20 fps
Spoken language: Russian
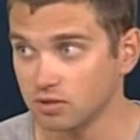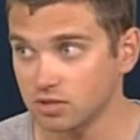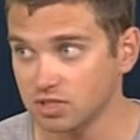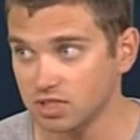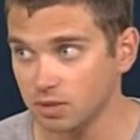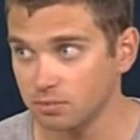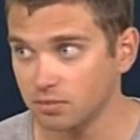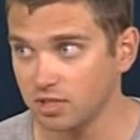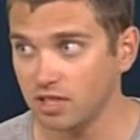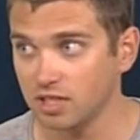Но на
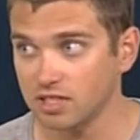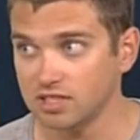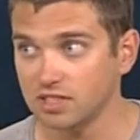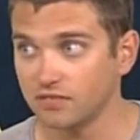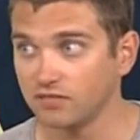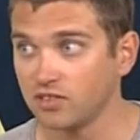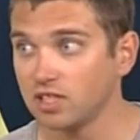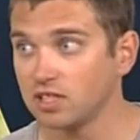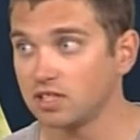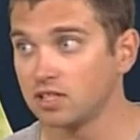самом деле
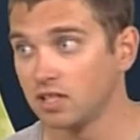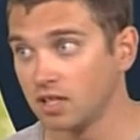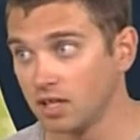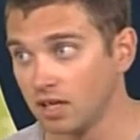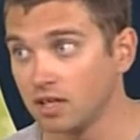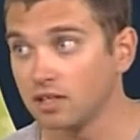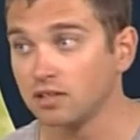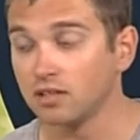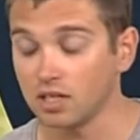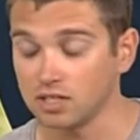что основные...
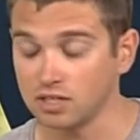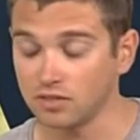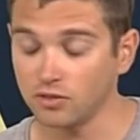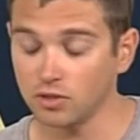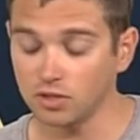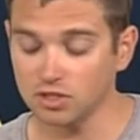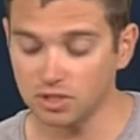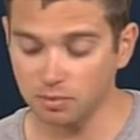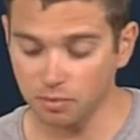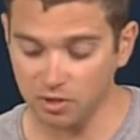стоит, да, да,
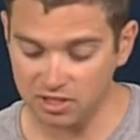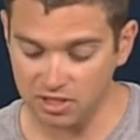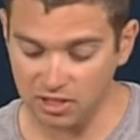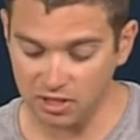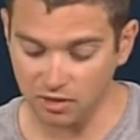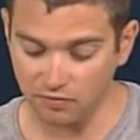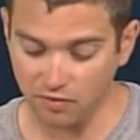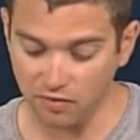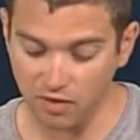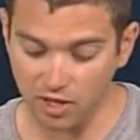
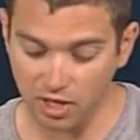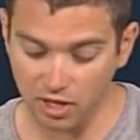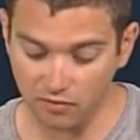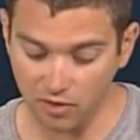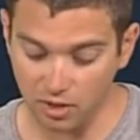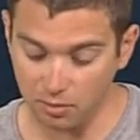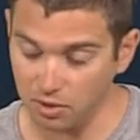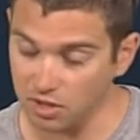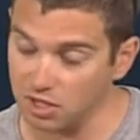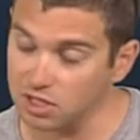90% аварий
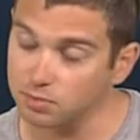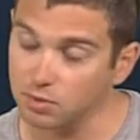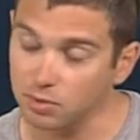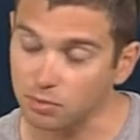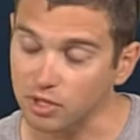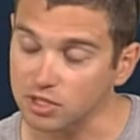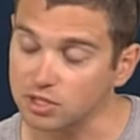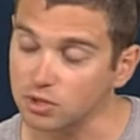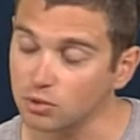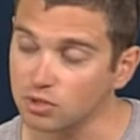в альпинизме
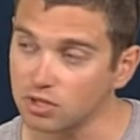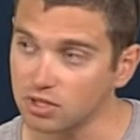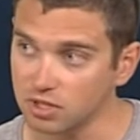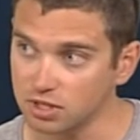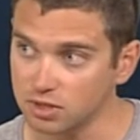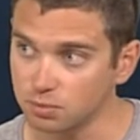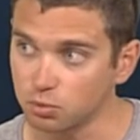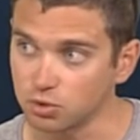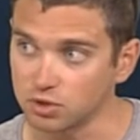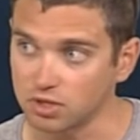происходит
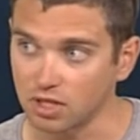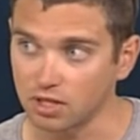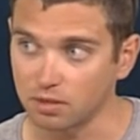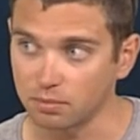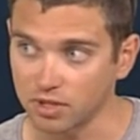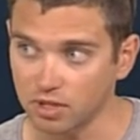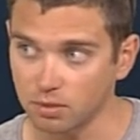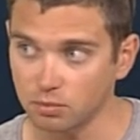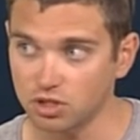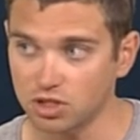на
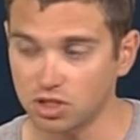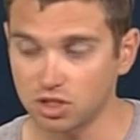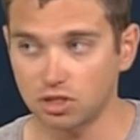спусках, потому uh-huh.